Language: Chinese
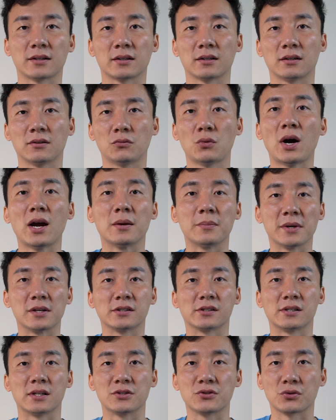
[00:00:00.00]
这个外面
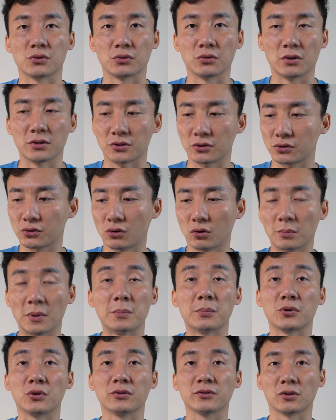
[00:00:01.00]
直接取货，就是说我们
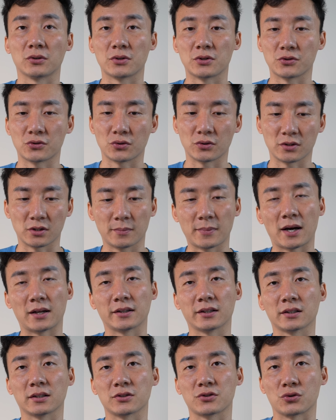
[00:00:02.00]
不用走进去，你把
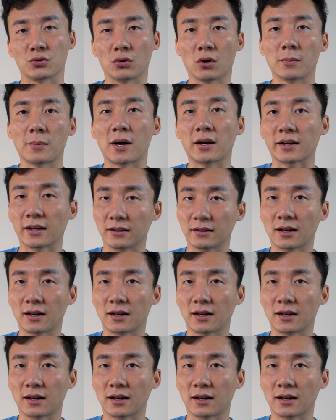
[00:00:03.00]
那个取货码给